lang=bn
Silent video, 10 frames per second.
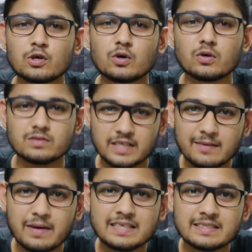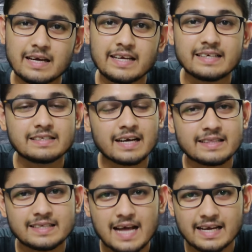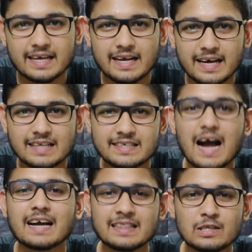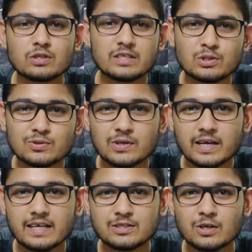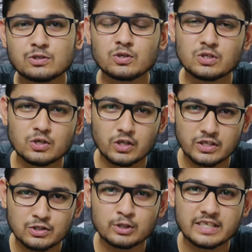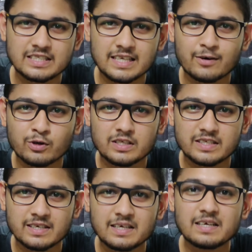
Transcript: তো সেই ম্যাচটায় ইন্ডিয়া তিন আগে হেরে গেছে আগের দিনও তিন শূন্য হেরেছিল যদিও যথেষ্ট চেষ্টা করেছে